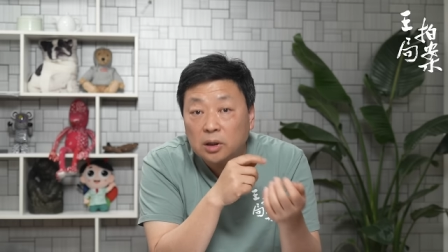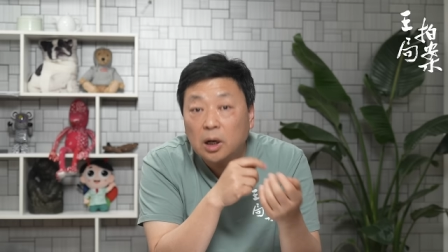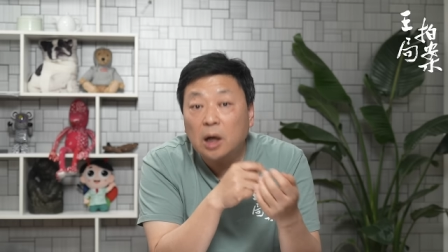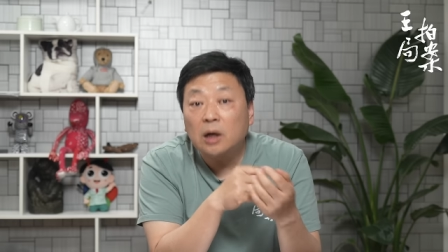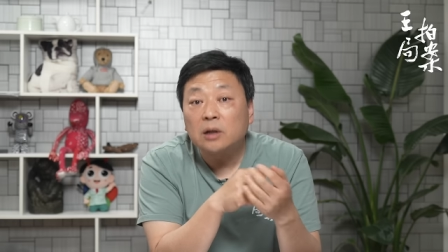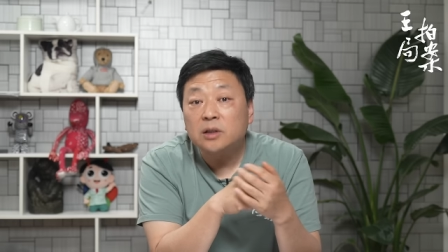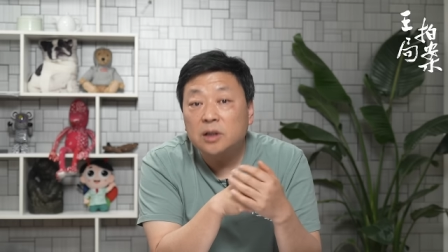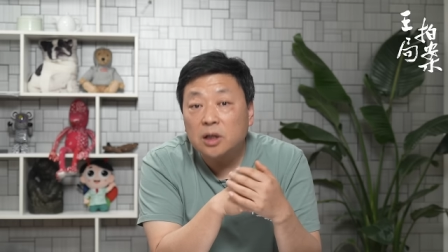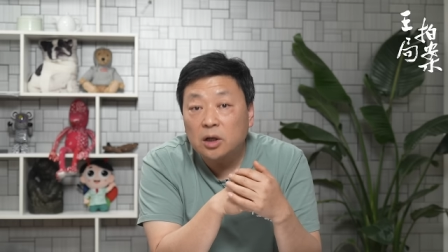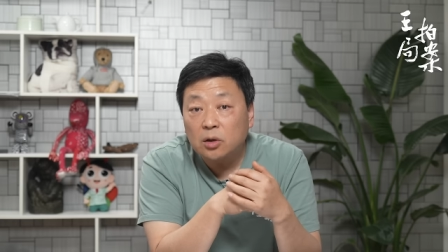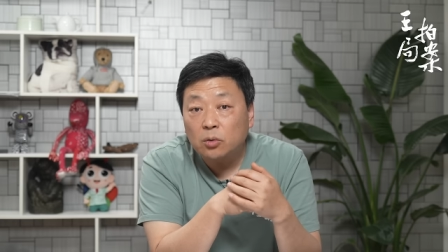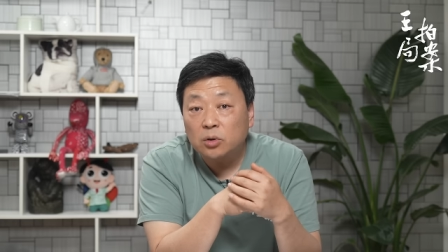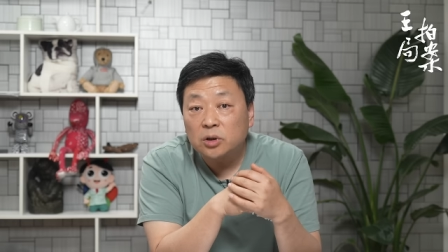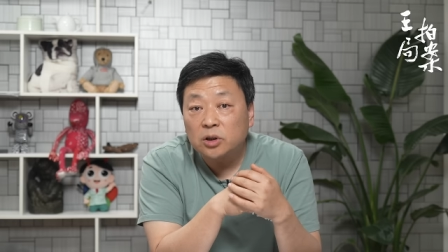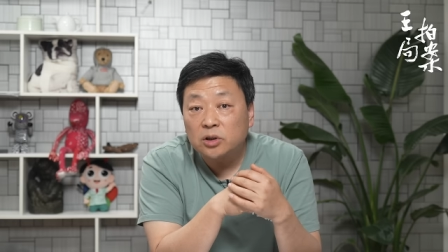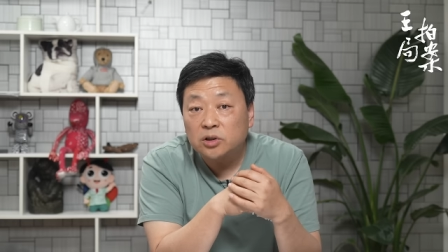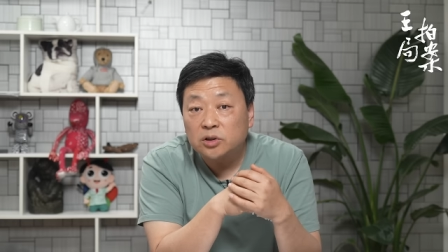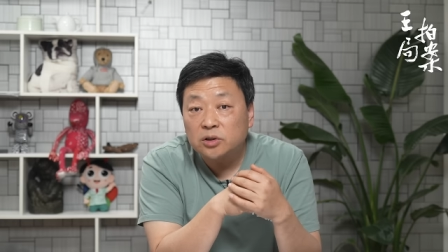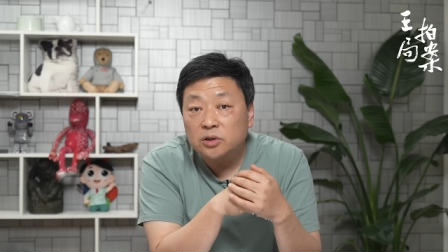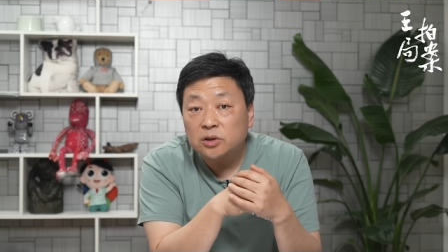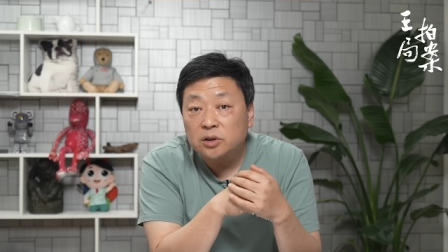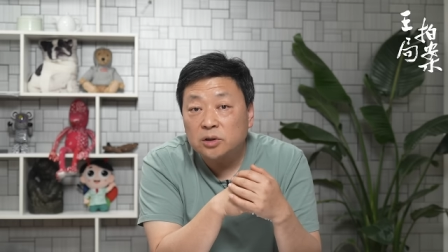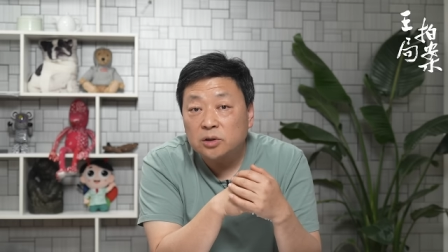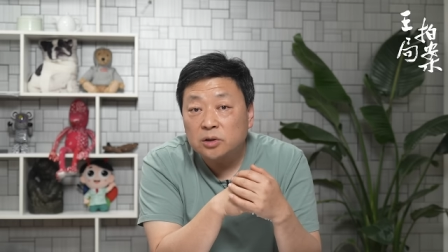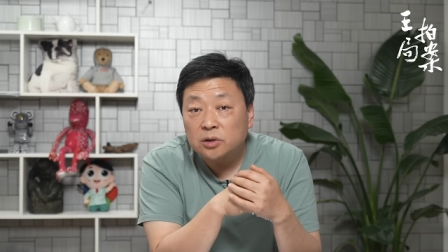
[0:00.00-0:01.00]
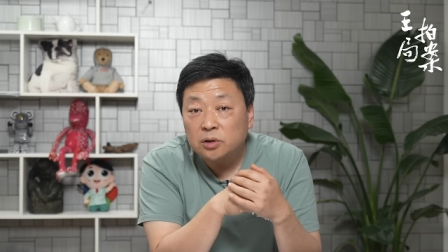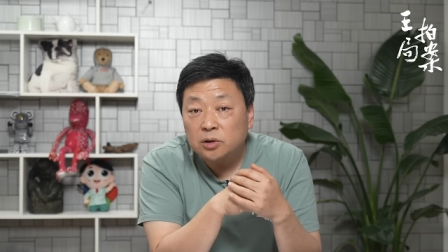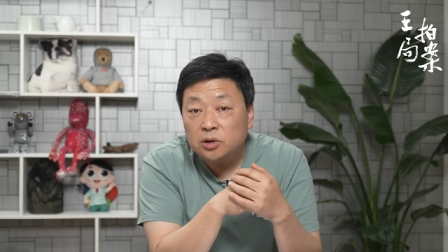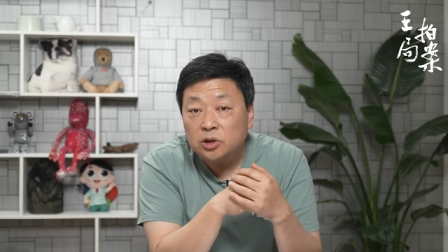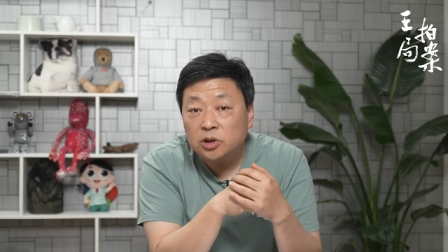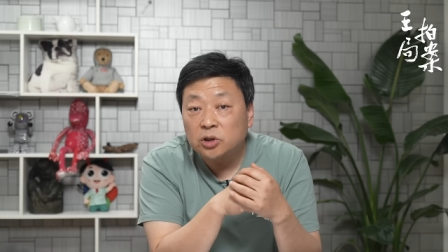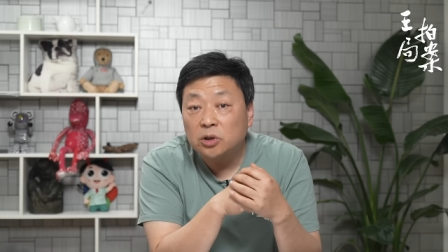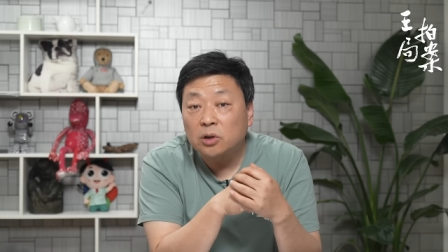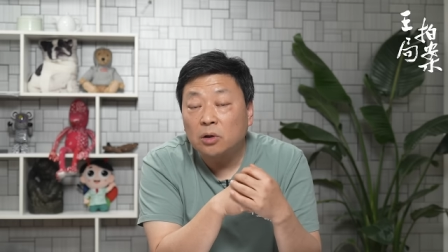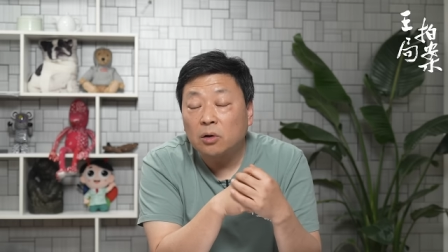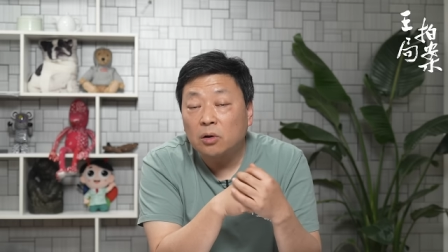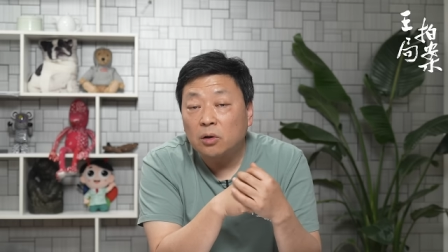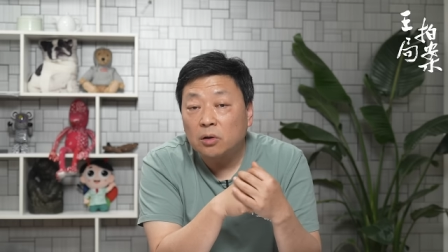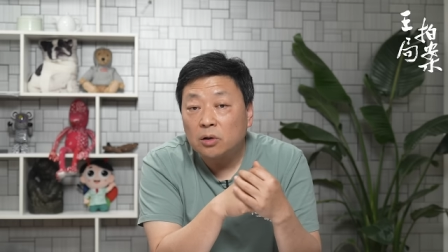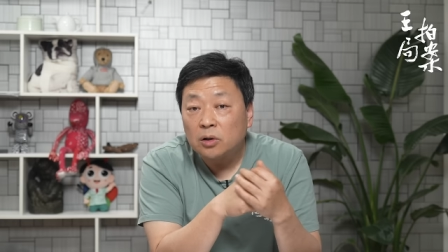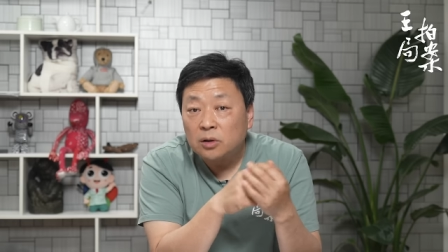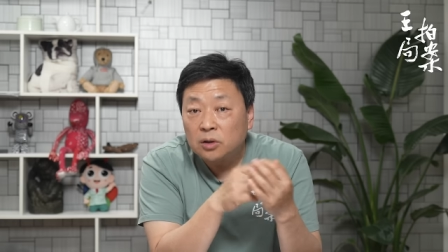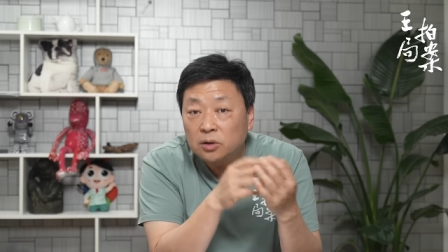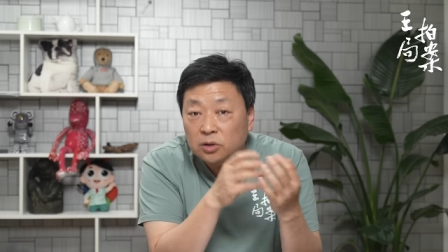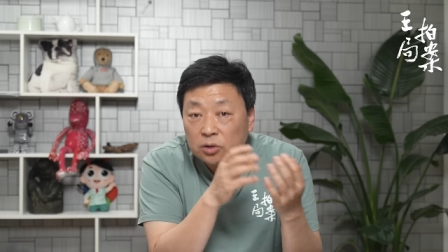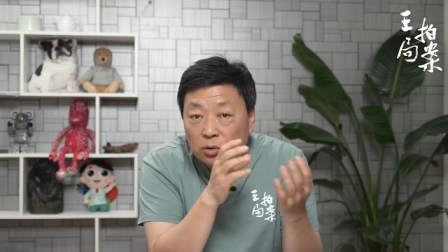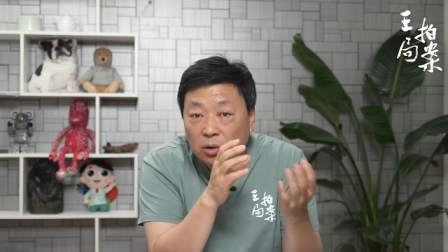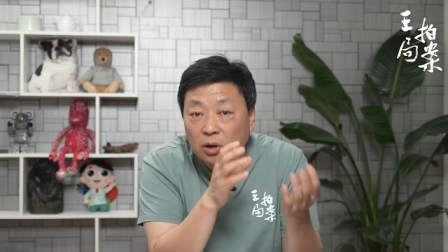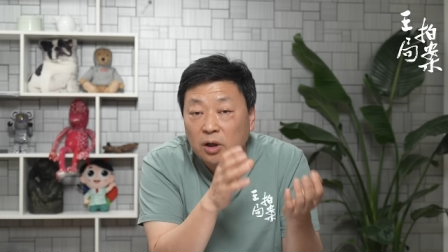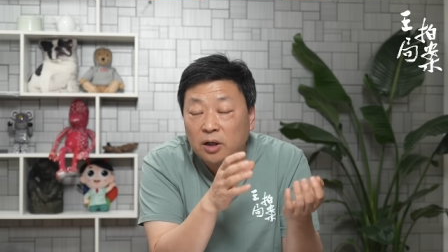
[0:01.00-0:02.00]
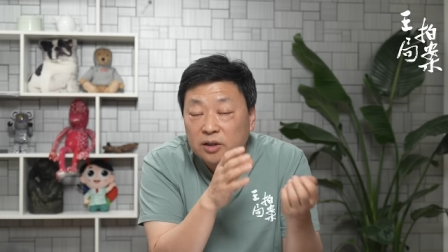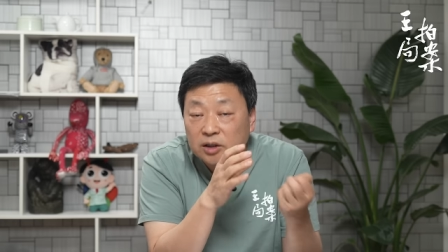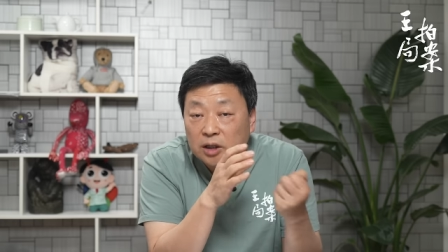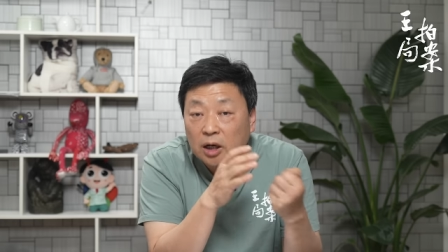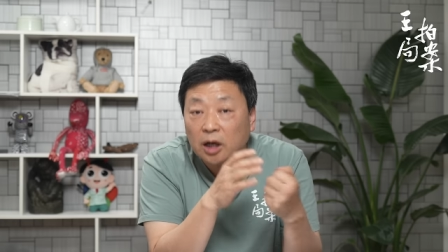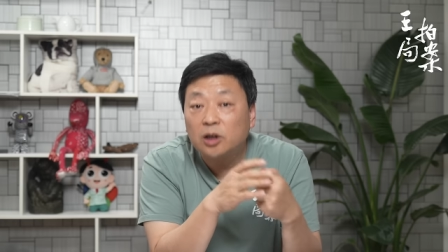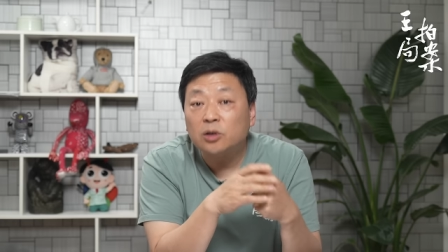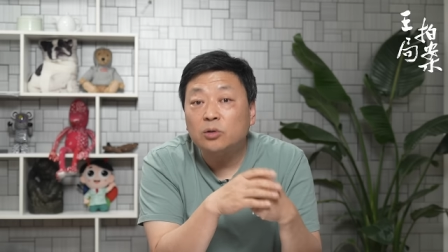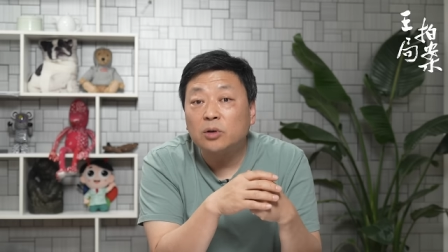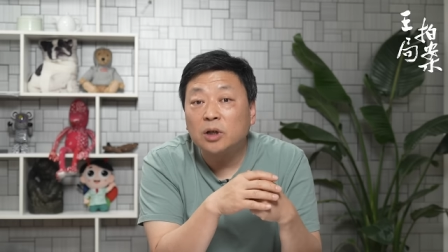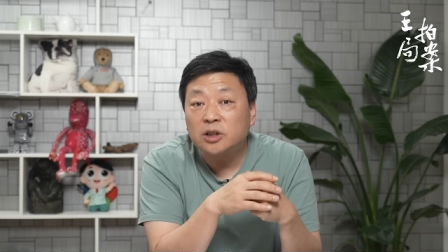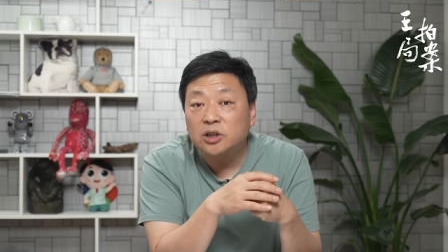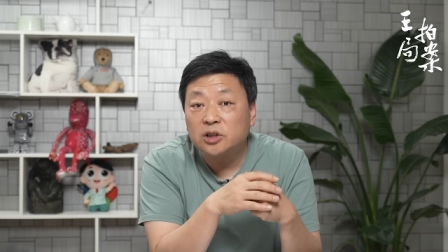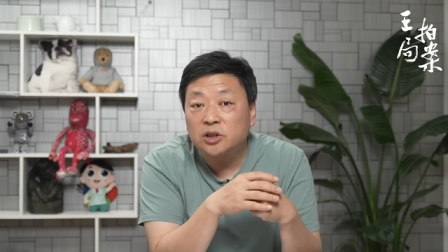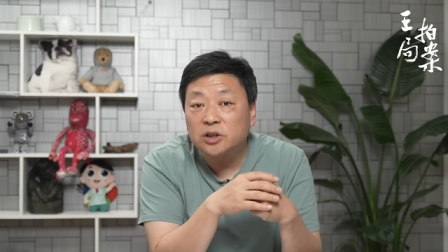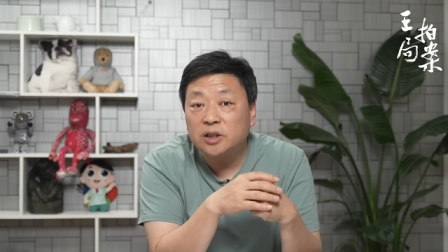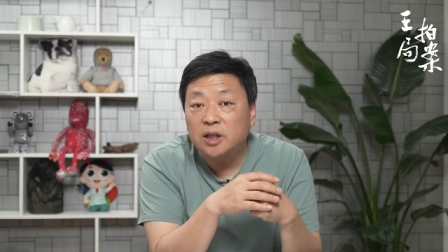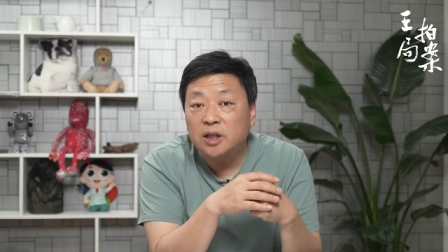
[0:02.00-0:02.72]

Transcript: 刚建国的时时候，有很长一段时